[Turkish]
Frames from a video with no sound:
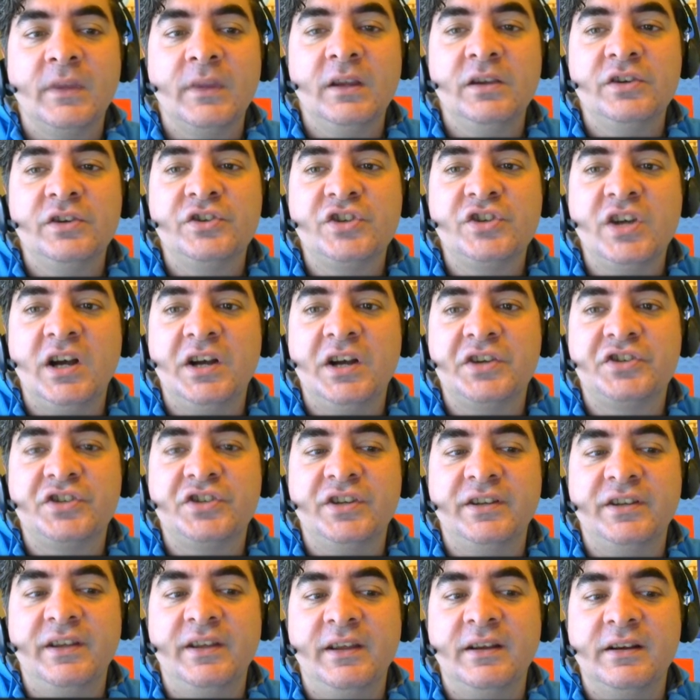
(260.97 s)
Şah
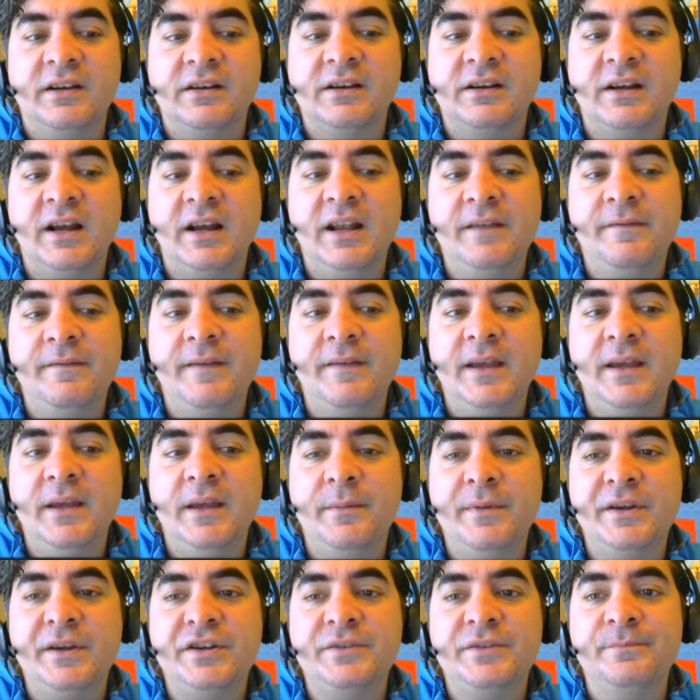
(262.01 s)
7 kale
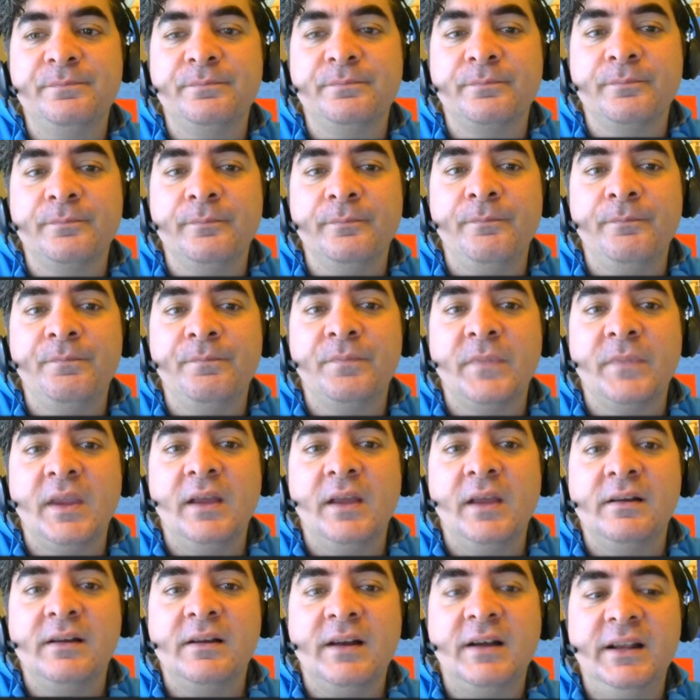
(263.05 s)
F1.
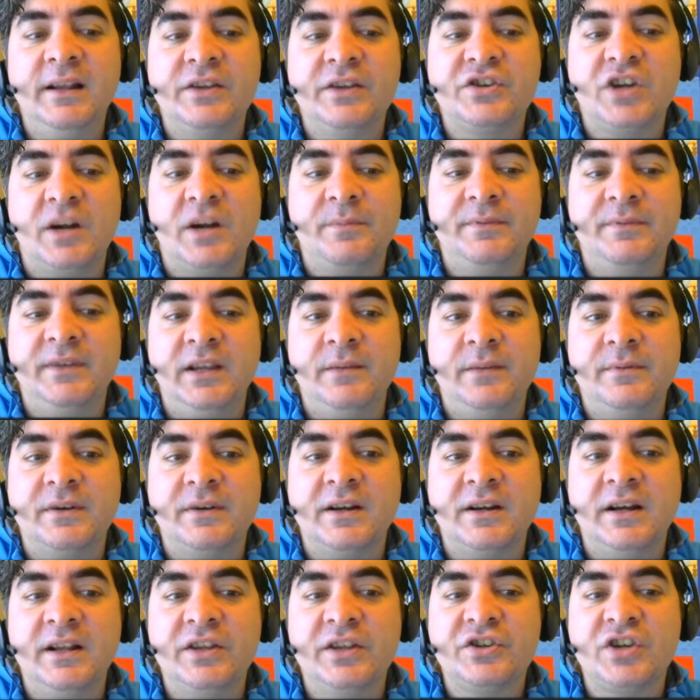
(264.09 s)
Kale çarpı D1
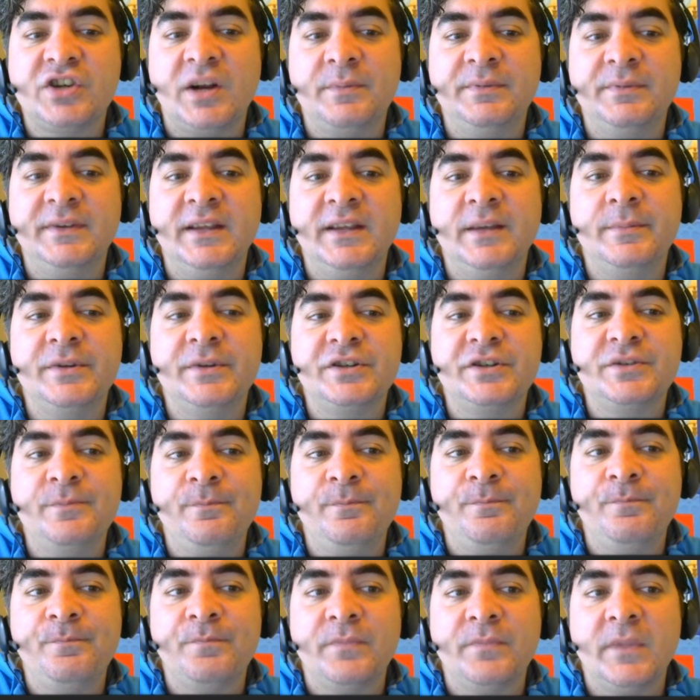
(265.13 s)
kale çarpı D1.
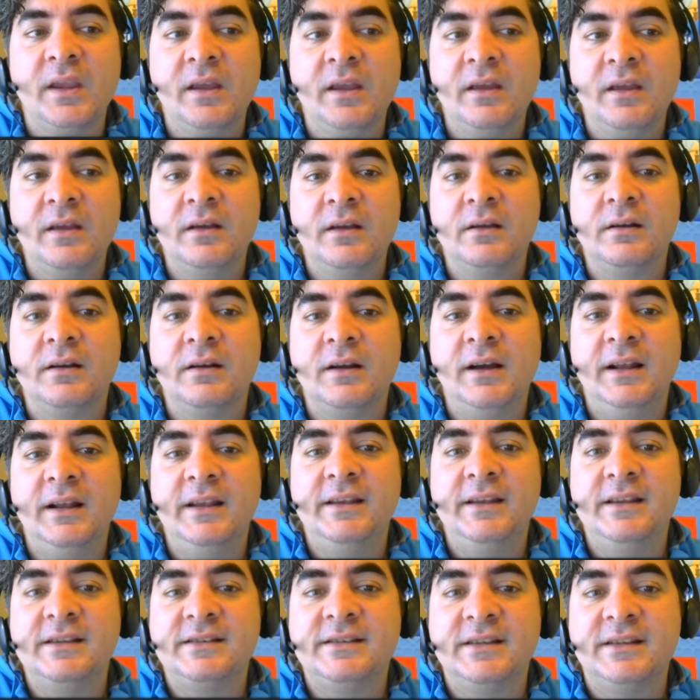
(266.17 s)
Kale
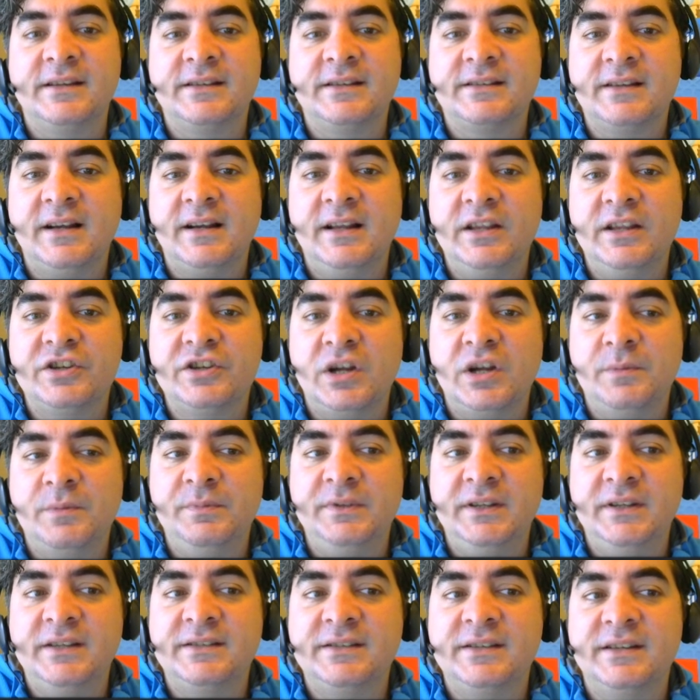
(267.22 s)
D8 kale çarpı
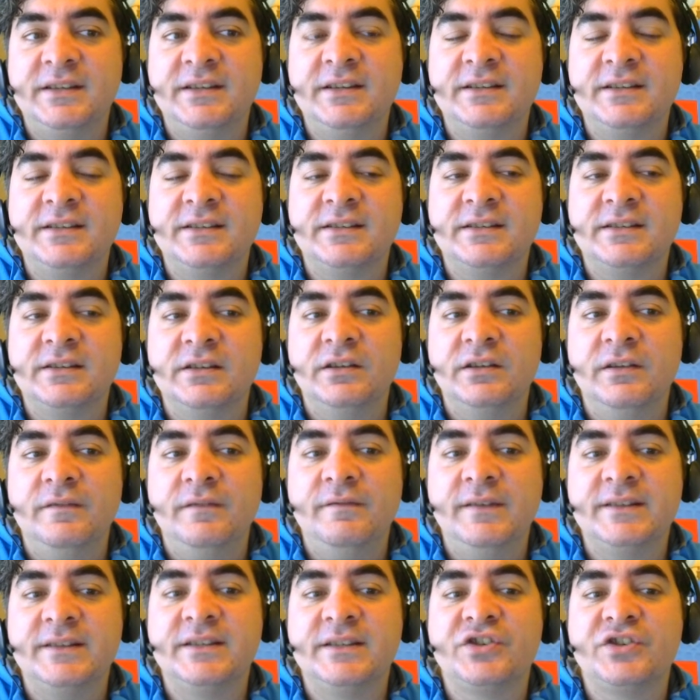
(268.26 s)
D8.
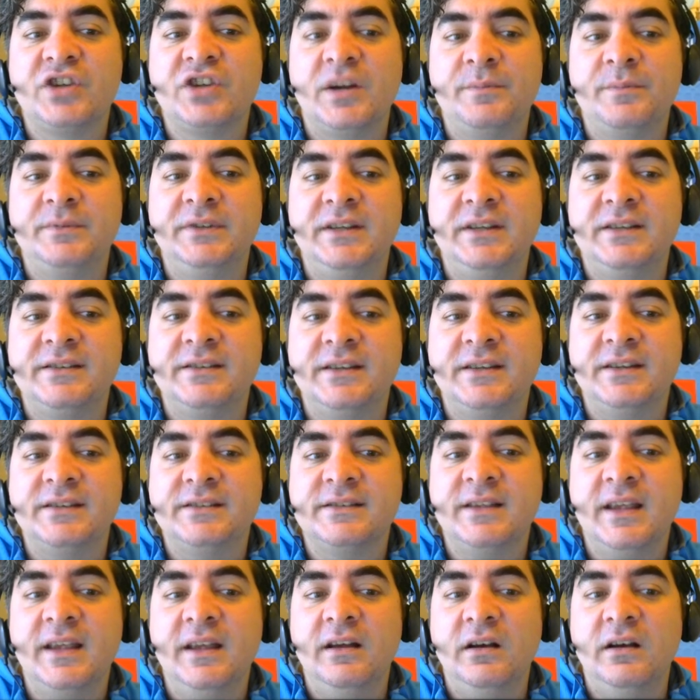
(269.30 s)
Vezir çarpı
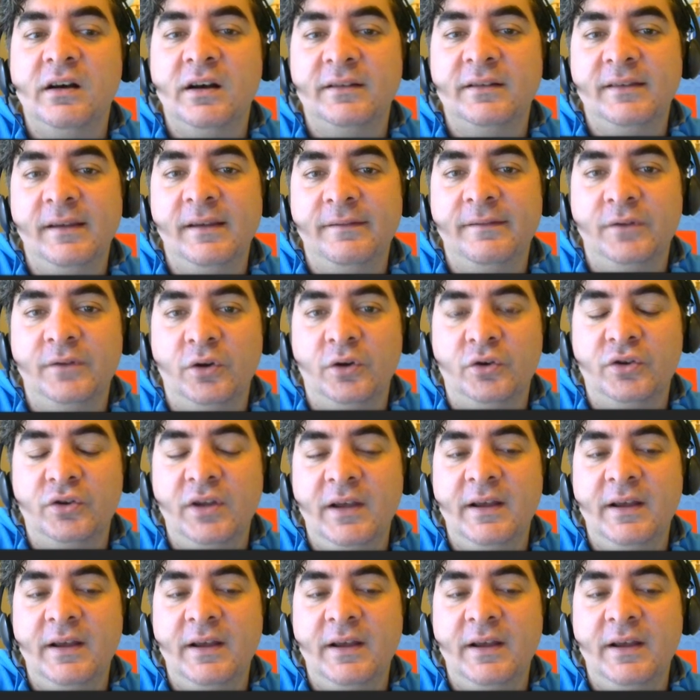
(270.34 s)
D8'e at F4.